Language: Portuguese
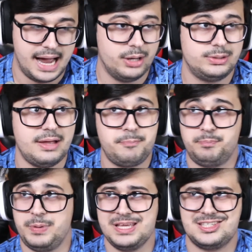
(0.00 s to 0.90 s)
Aí eu até
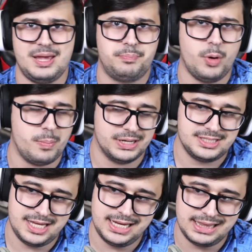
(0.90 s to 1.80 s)
pensei, pô,
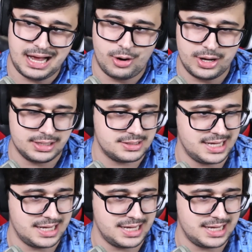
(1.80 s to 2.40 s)
mano, seria da hora,